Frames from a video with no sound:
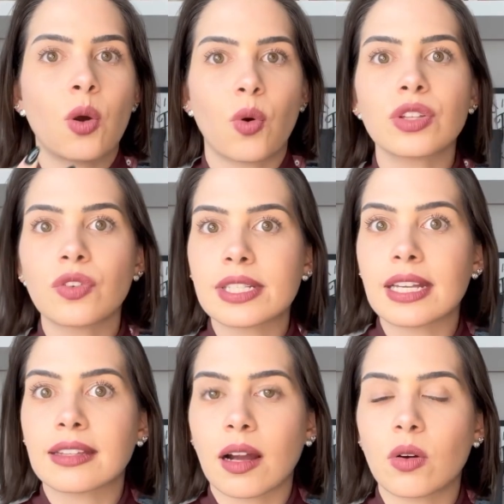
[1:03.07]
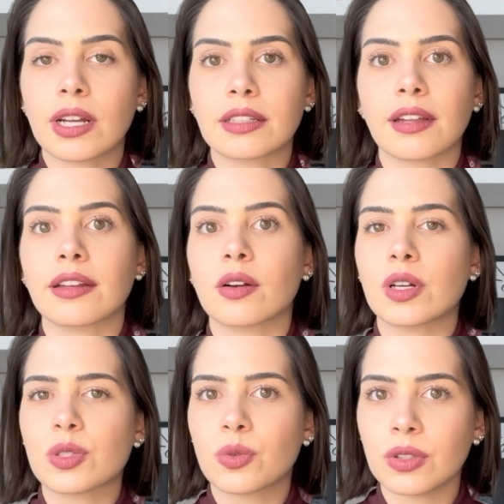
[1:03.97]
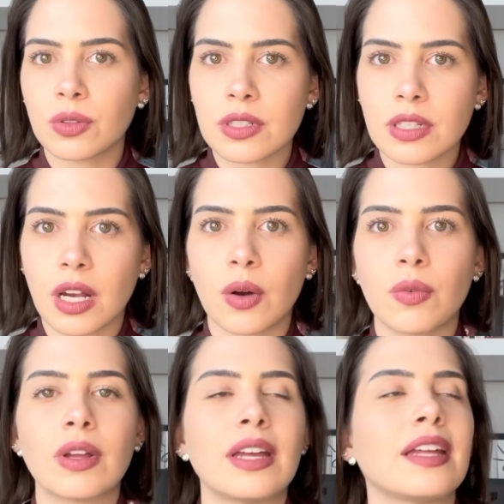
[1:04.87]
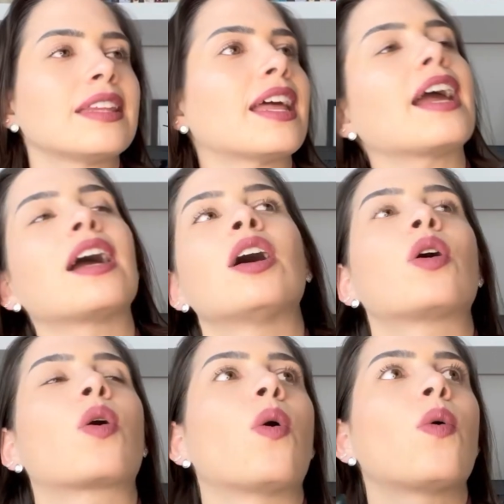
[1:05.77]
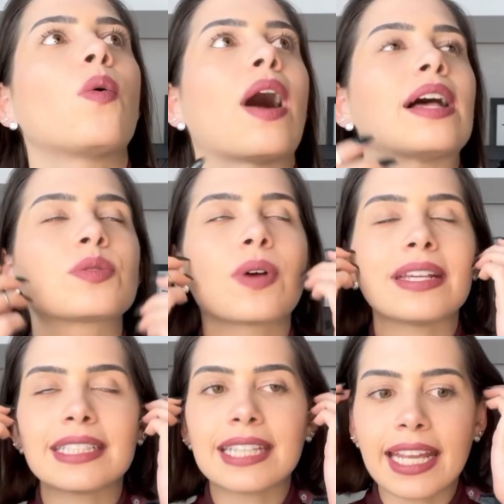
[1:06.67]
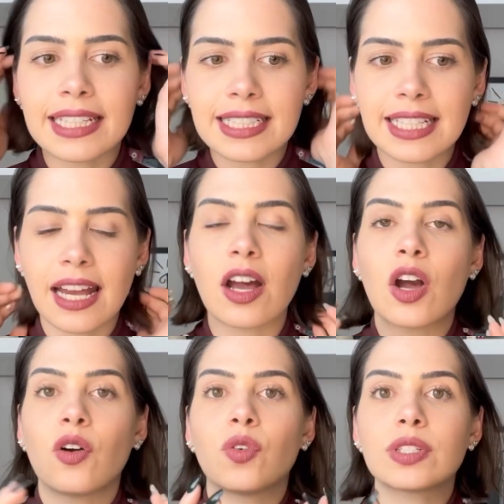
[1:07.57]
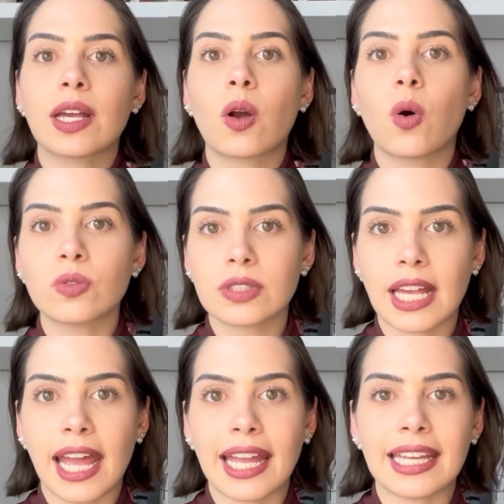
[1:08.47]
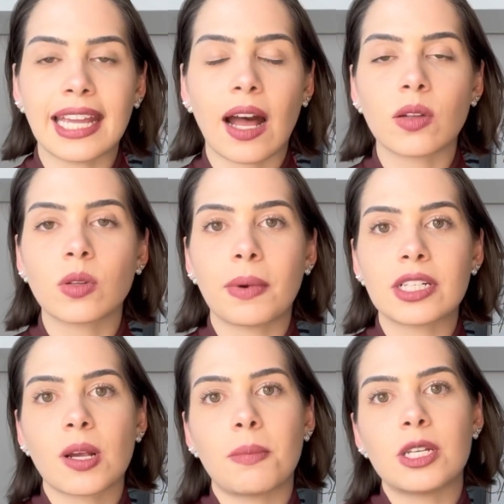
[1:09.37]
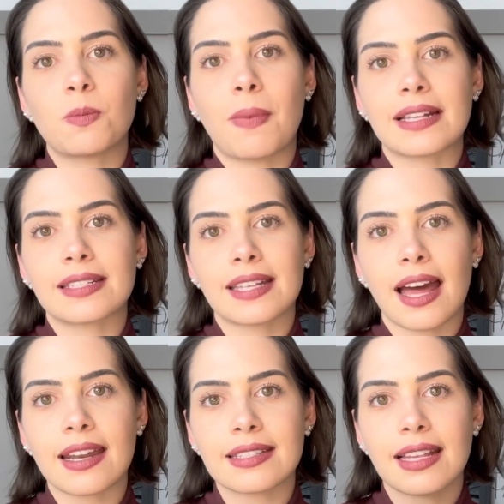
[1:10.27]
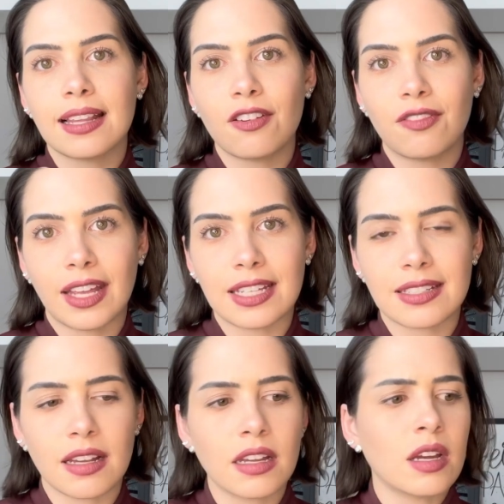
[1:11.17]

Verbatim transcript: Quando você está conectada com a sua intuição, né, com a sua essência, você consegue automaticamente passar essa leveza